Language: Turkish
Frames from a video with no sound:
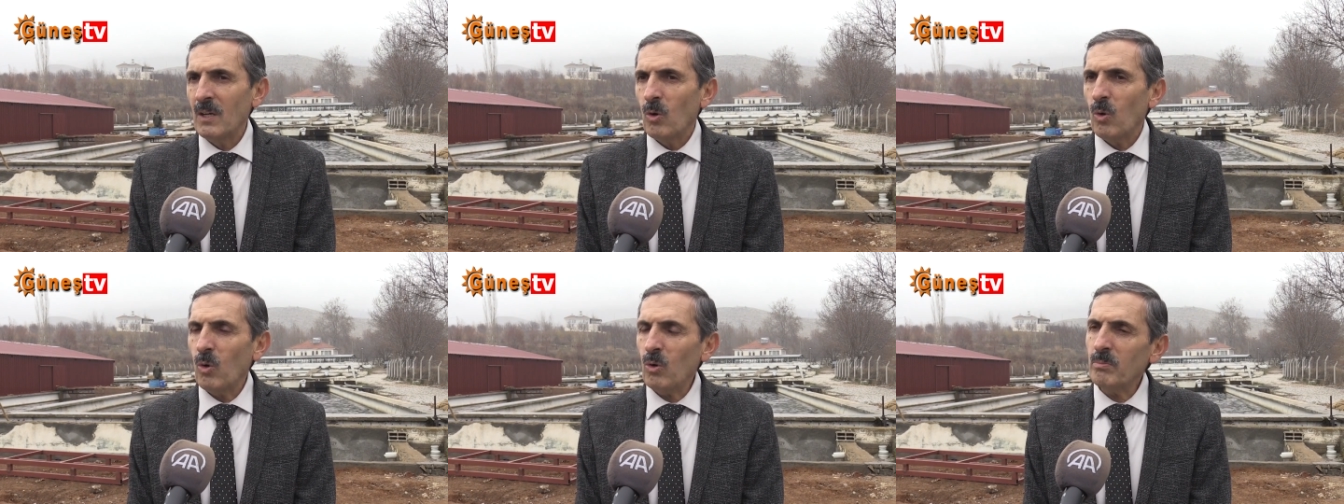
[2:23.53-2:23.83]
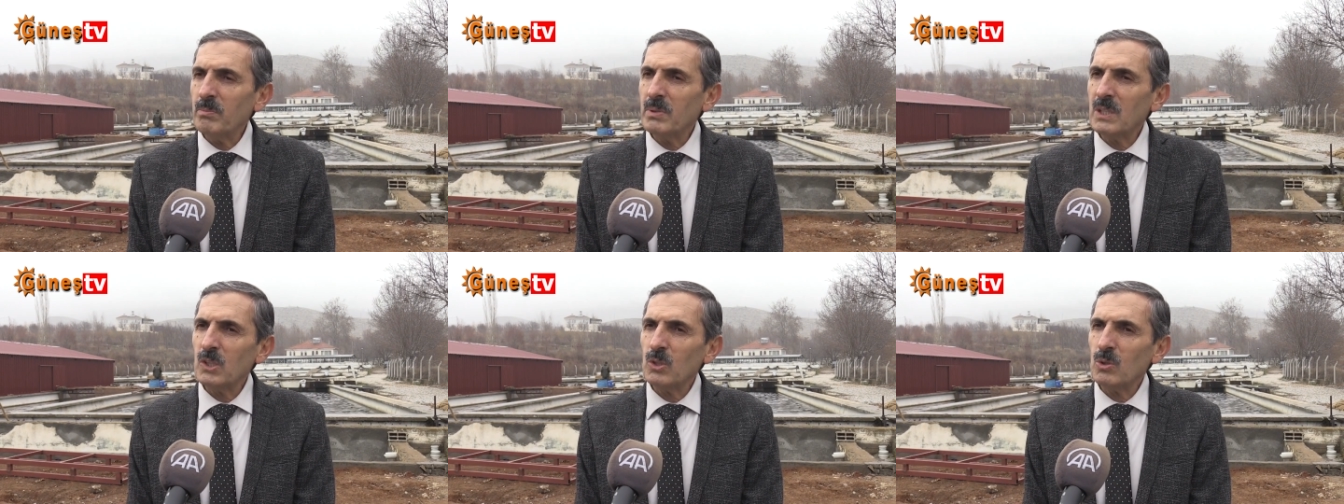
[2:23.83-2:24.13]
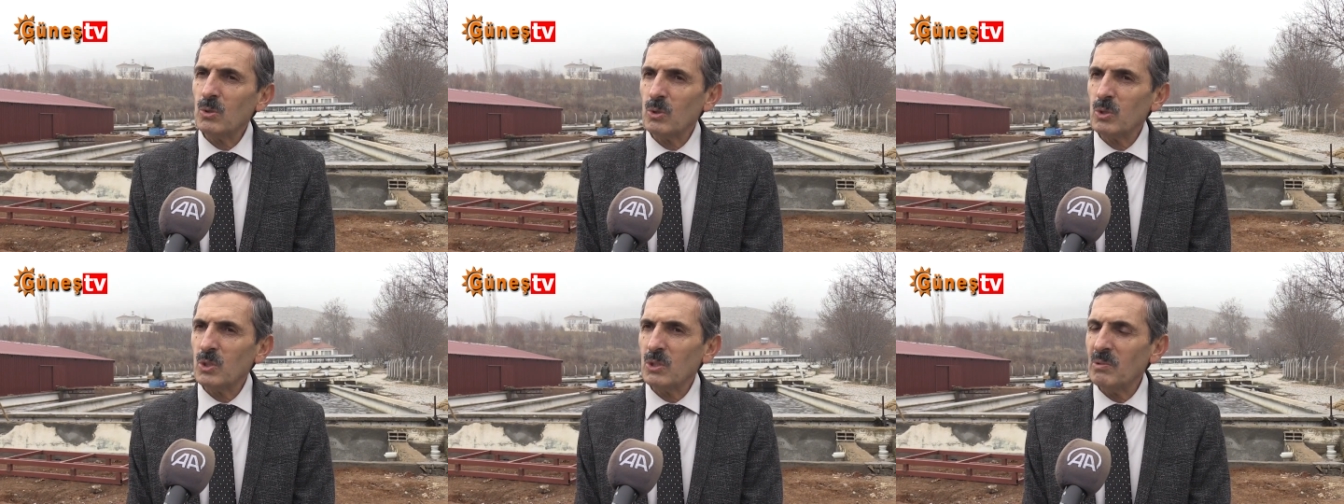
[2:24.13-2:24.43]
11
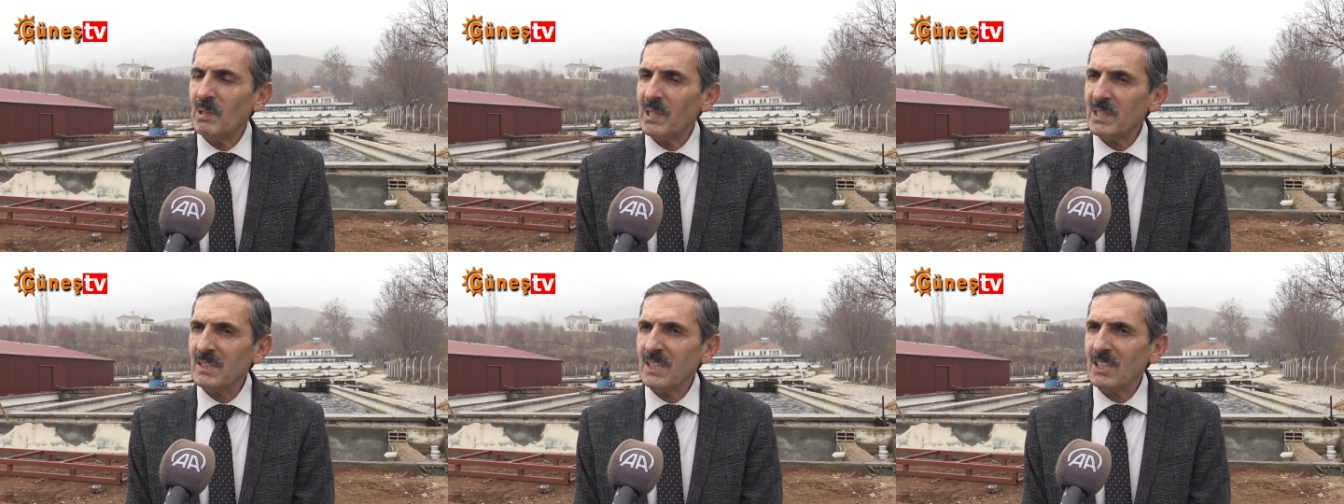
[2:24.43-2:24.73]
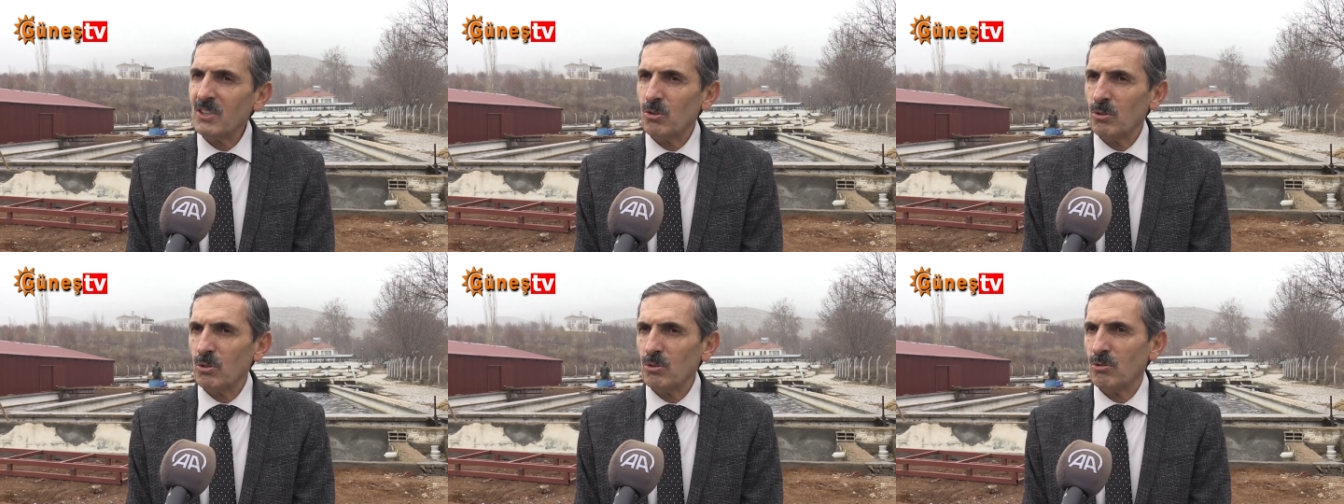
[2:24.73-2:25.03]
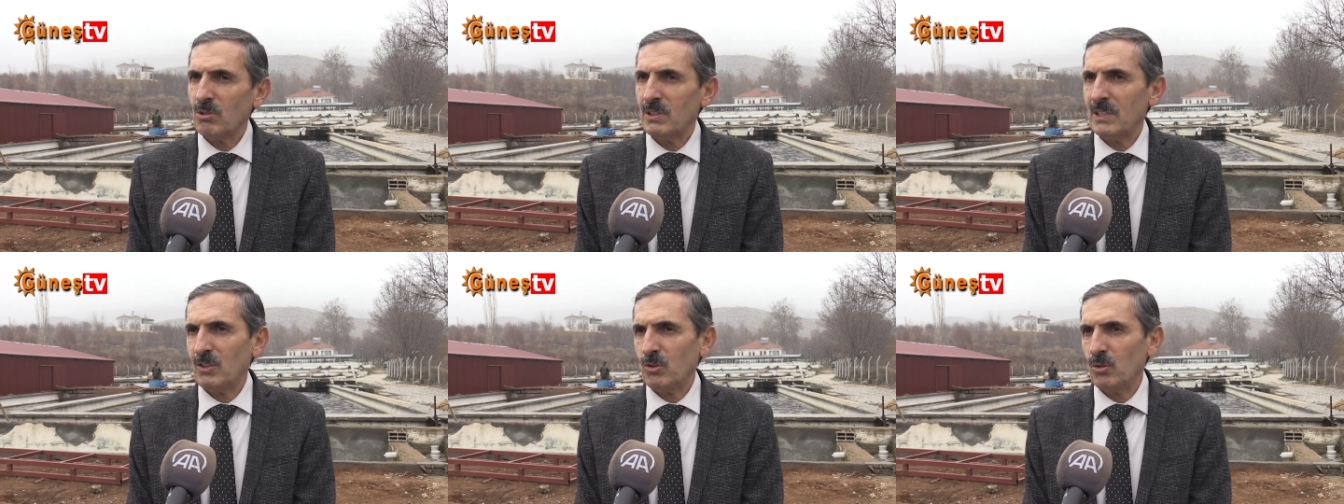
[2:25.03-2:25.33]
euro civarında
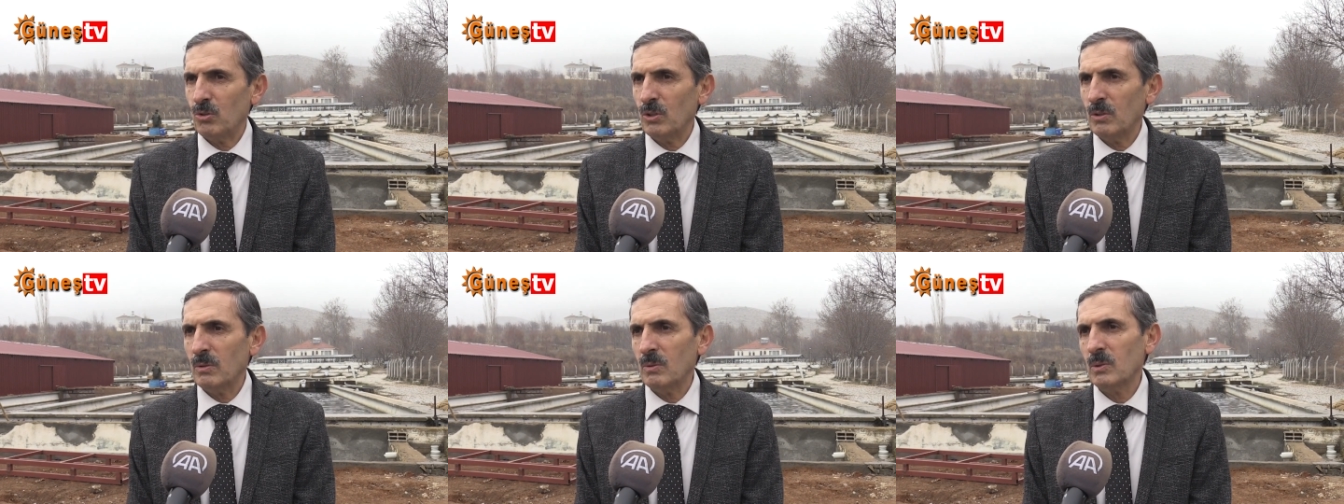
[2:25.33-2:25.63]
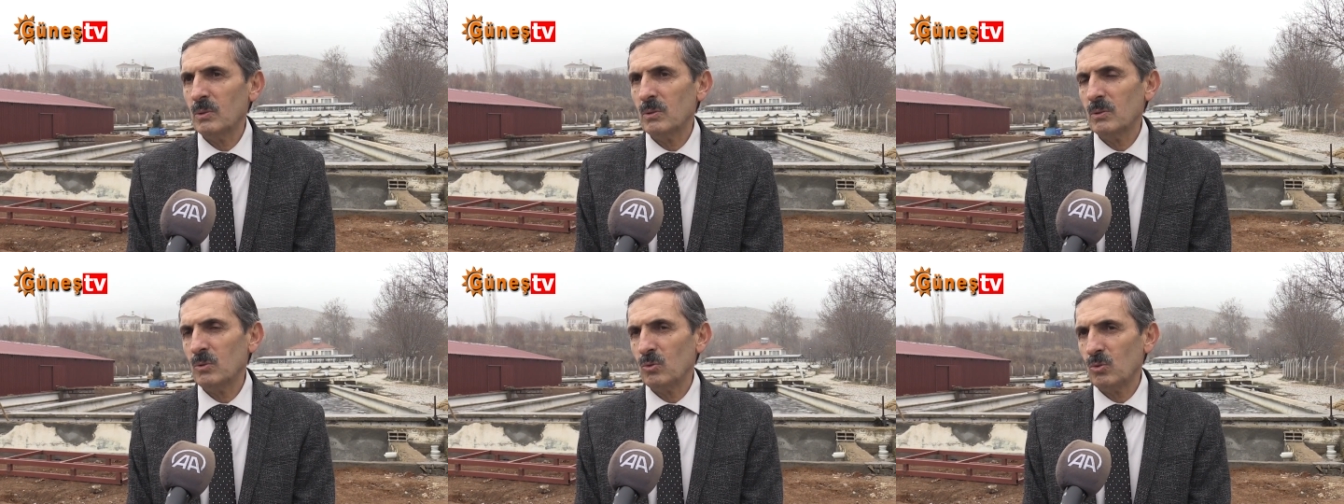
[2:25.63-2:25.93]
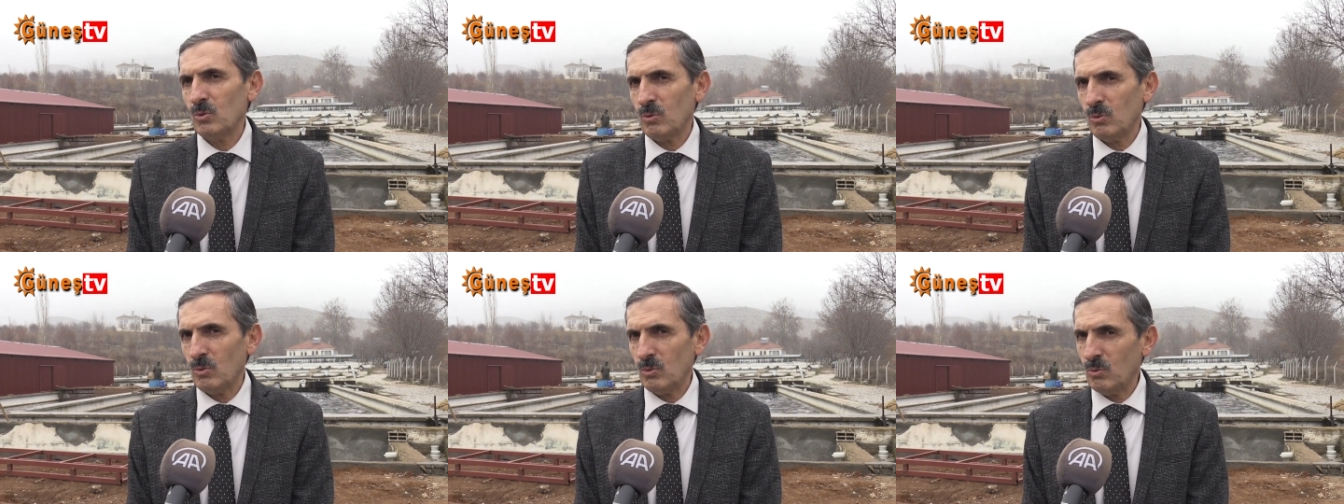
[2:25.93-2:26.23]
kilosu satılıyor
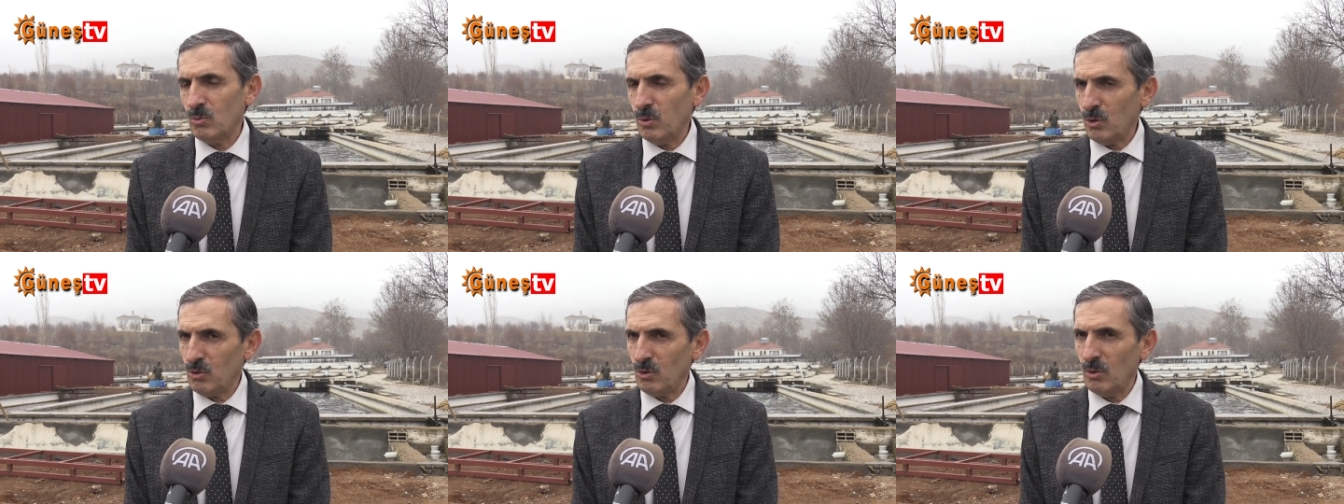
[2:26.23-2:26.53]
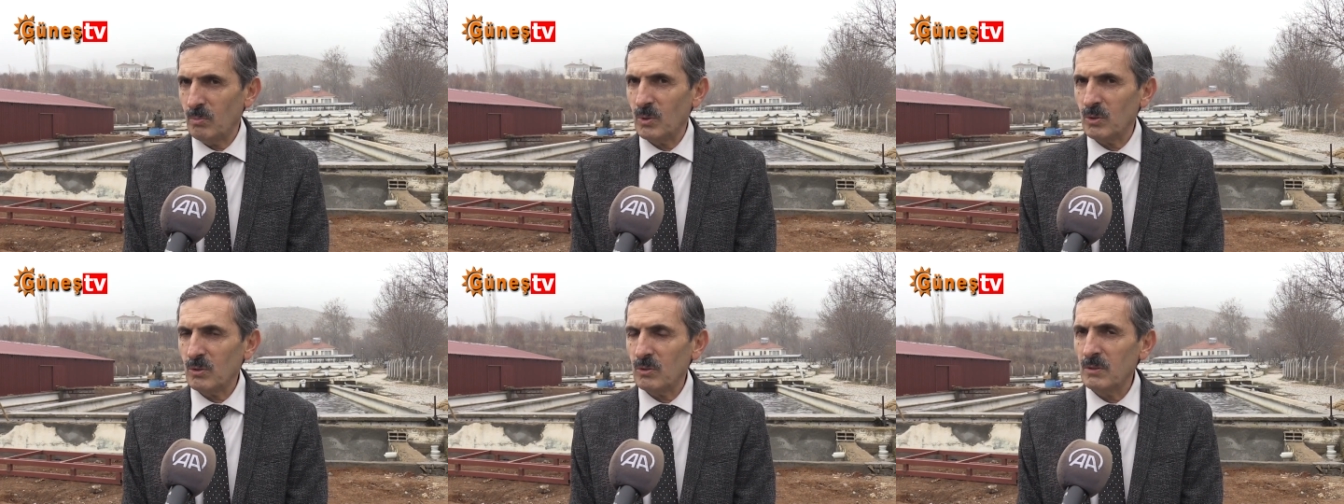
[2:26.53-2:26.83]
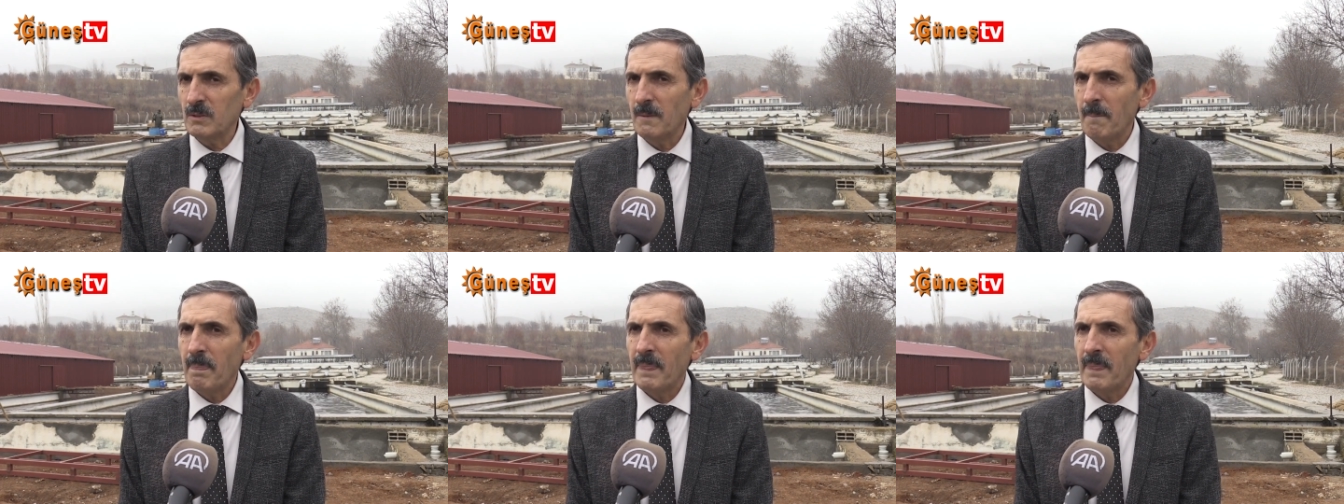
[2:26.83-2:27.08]
Türk somonun.